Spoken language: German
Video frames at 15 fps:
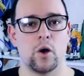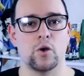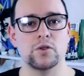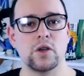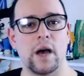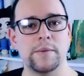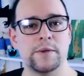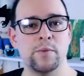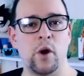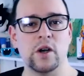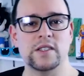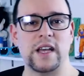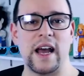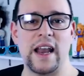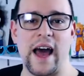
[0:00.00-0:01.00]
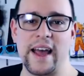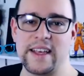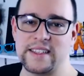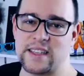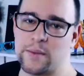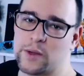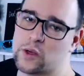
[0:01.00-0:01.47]
Und so habe ich morgens alle
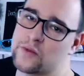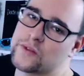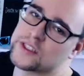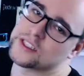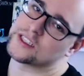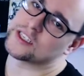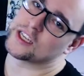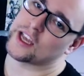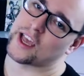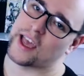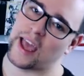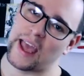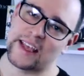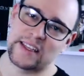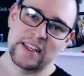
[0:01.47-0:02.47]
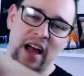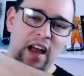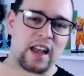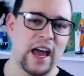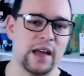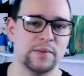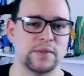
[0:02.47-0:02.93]
eingesammelt und wir sind direkt
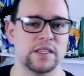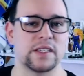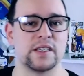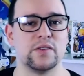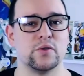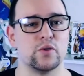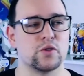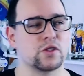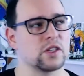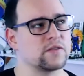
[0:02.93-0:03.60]
nach Leipzig gedüst.